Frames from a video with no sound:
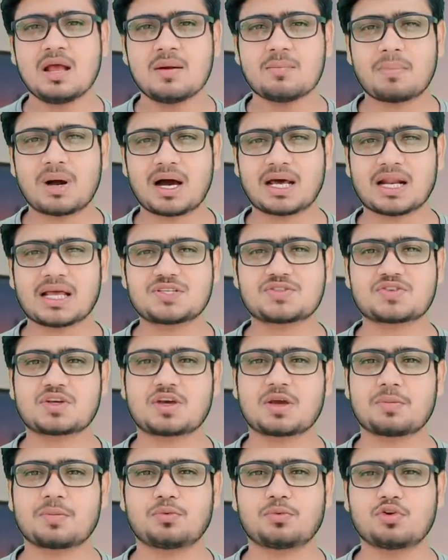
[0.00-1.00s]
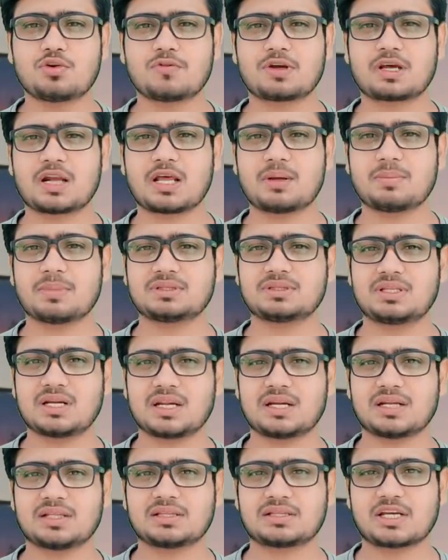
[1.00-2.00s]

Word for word: महाराष्ट्र के पूर्व गृह मंत्री अनिल